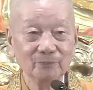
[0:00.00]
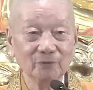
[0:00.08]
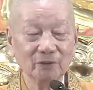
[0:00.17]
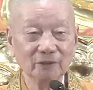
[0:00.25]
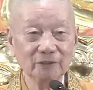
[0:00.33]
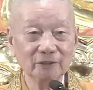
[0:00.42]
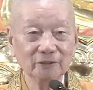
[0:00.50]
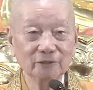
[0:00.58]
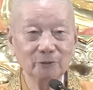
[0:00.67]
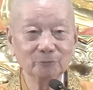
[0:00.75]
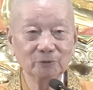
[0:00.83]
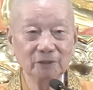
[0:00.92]
Cho nên ở
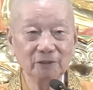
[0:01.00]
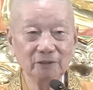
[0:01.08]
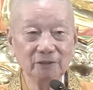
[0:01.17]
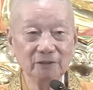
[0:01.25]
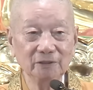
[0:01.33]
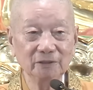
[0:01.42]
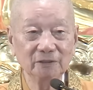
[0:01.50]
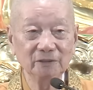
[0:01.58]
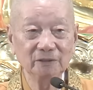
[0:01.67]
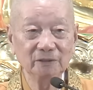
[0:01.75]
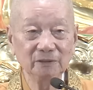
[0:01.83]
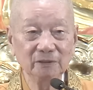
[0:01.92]
trong thế giới
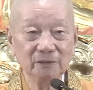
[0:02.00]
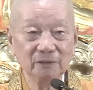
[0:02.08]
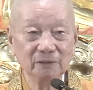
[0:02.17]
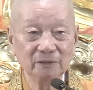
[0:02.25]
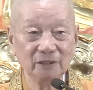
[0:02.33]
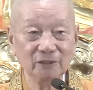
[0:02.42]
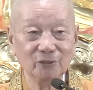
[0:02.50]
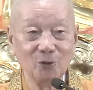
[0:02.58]
tịnh